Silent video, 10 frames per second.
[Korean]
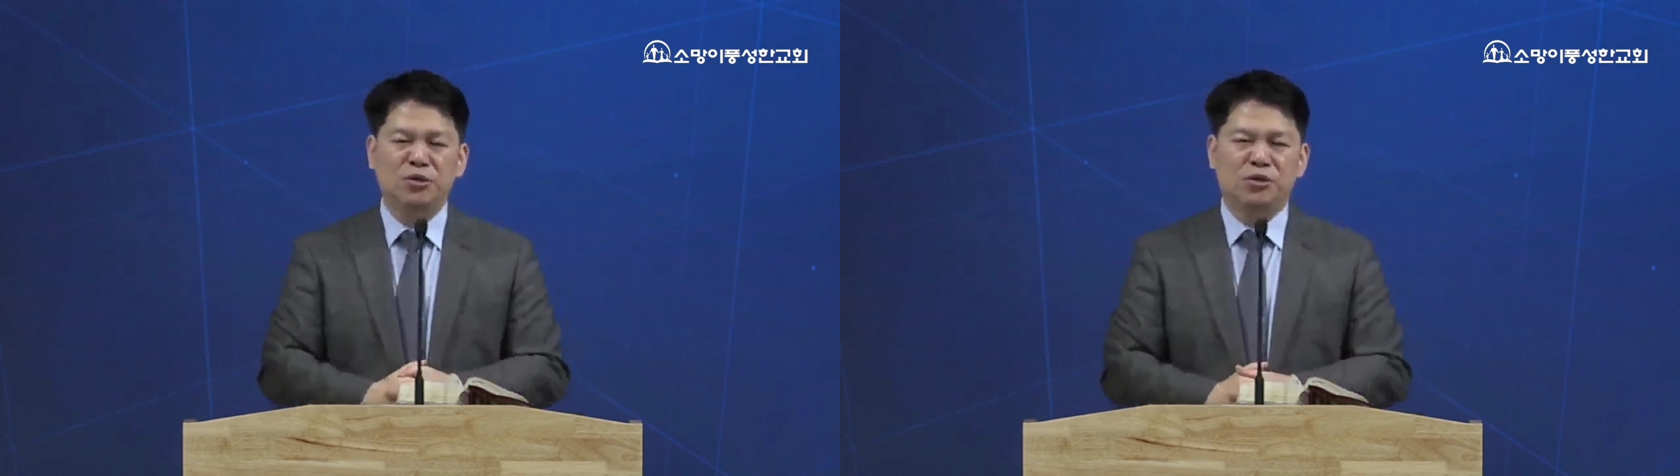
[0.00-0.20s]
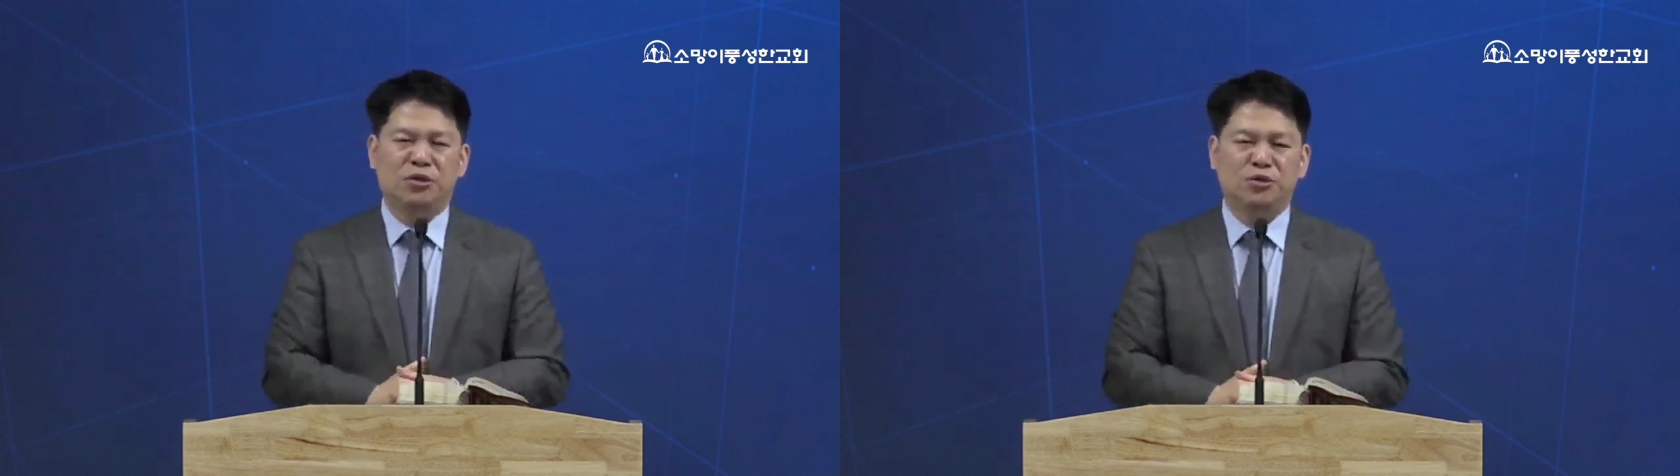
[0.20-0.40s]

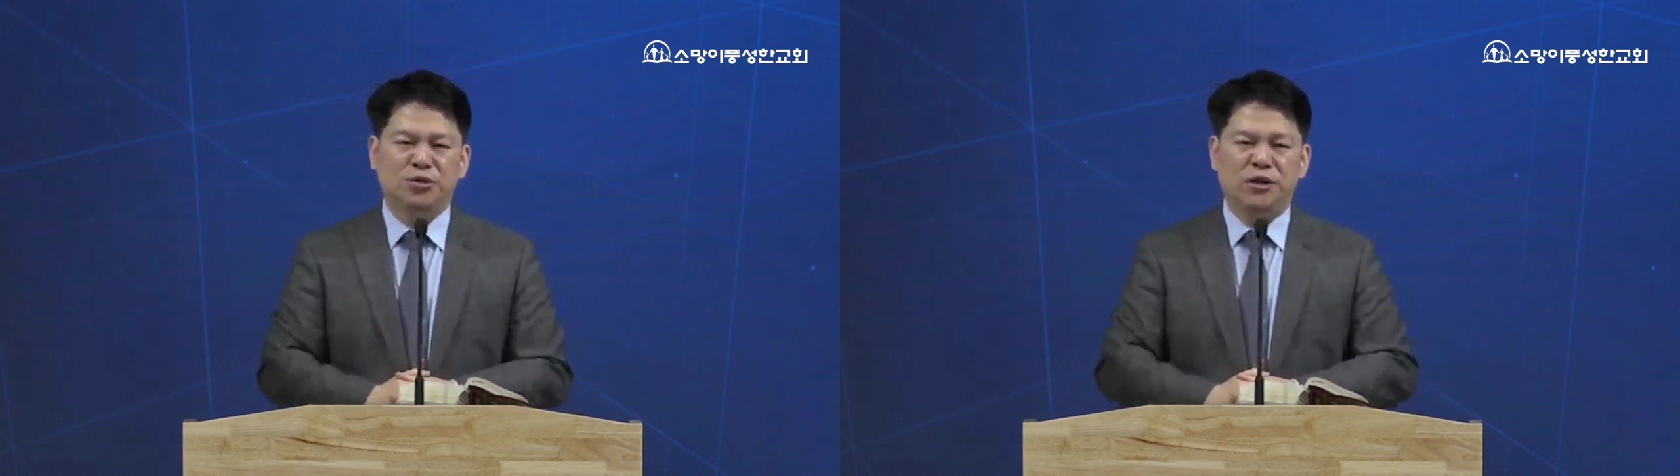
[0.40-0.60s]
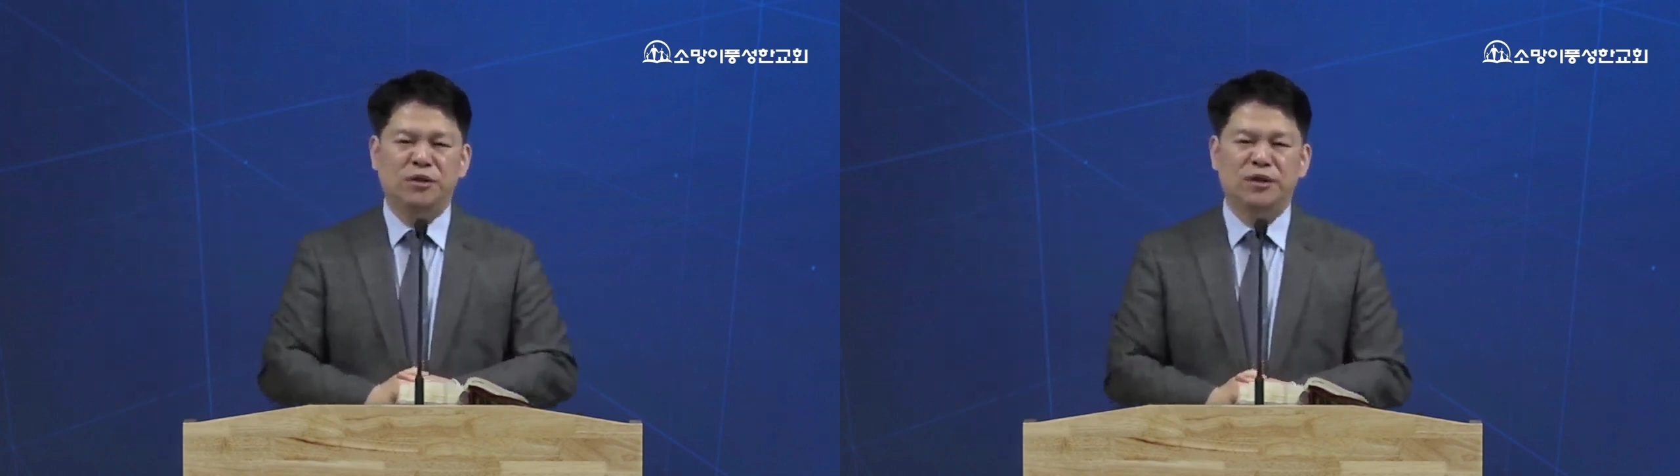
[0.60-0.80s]
어,
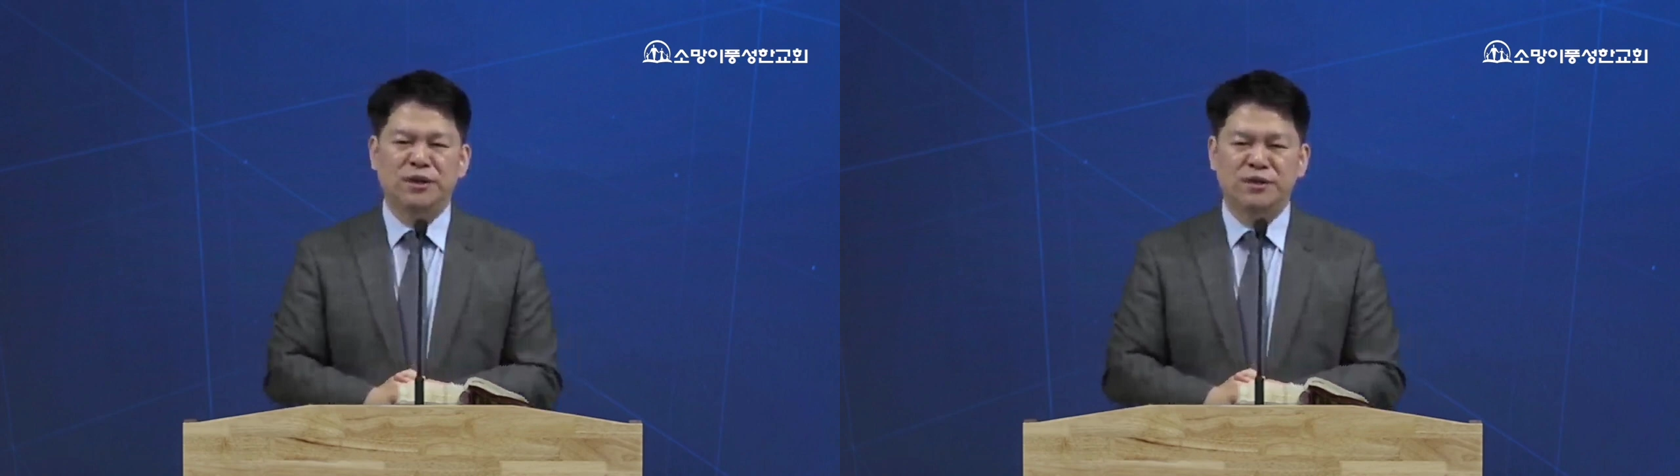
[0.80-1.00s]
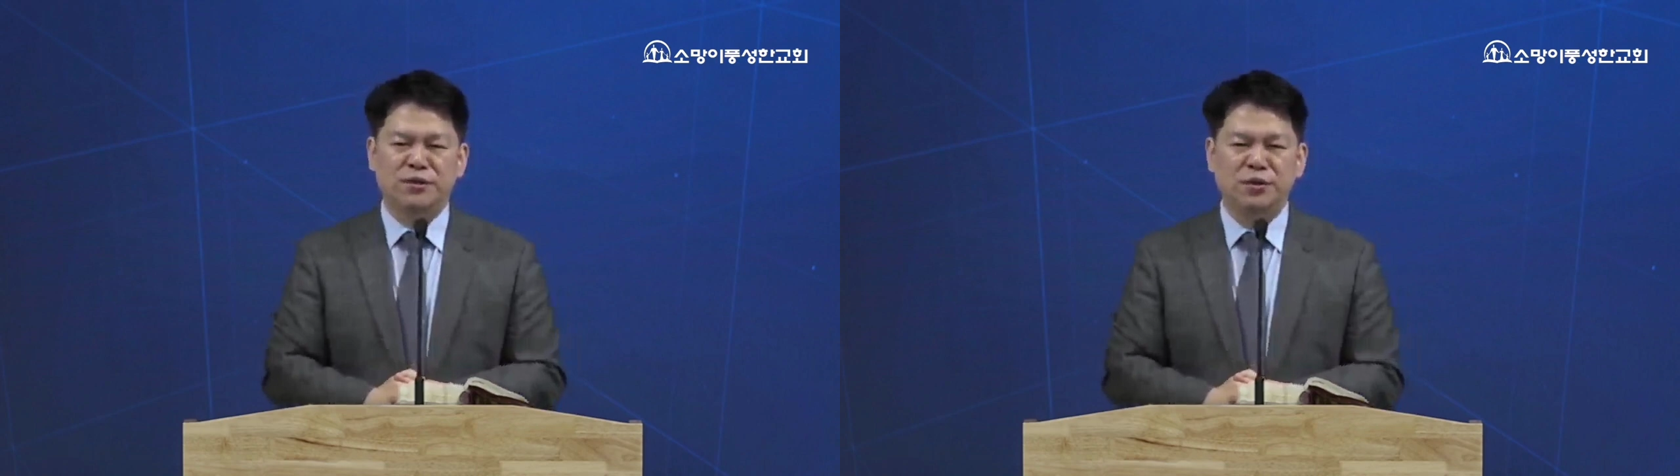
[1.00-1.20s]

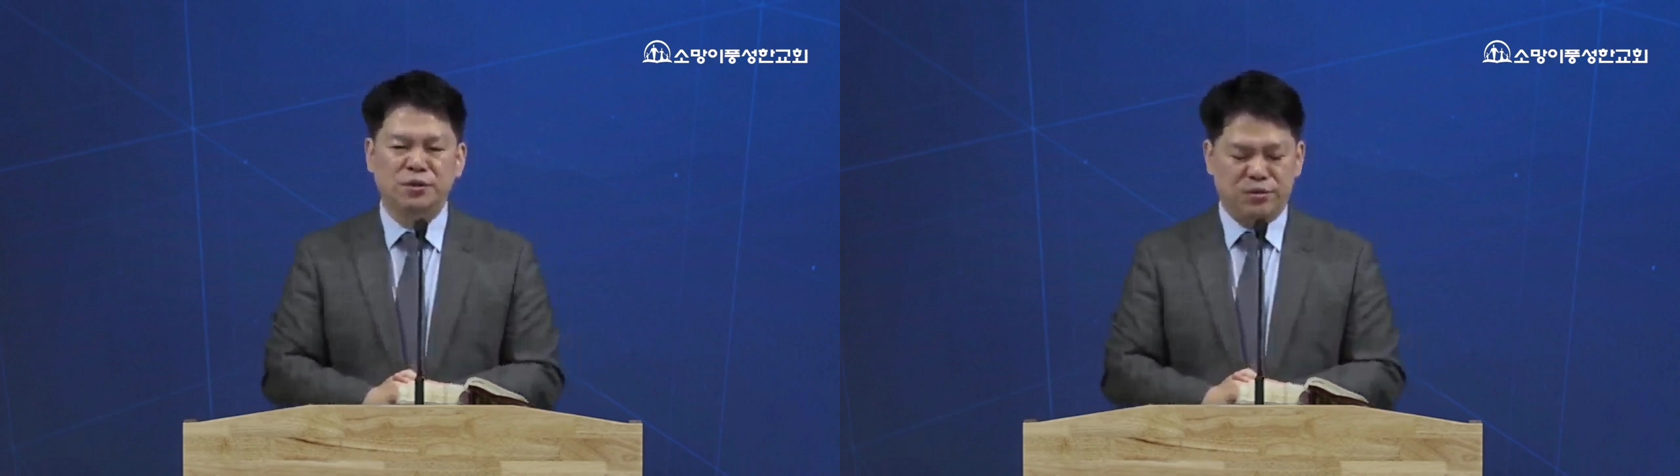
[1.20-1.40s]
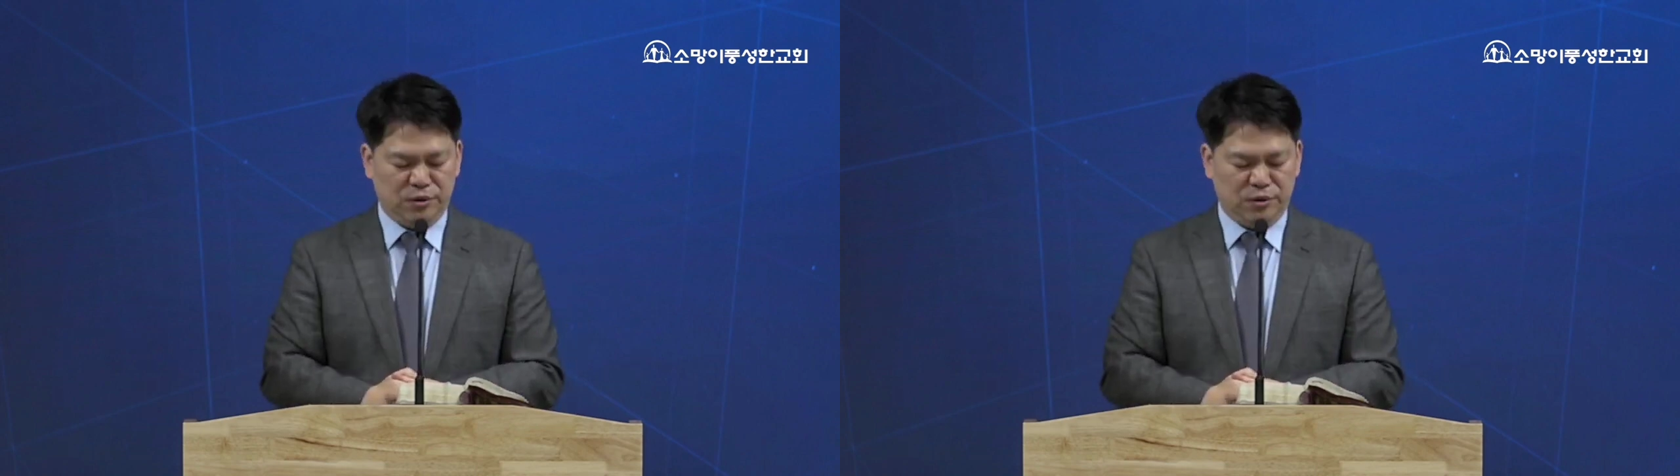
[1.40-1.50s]
출애굽기에서도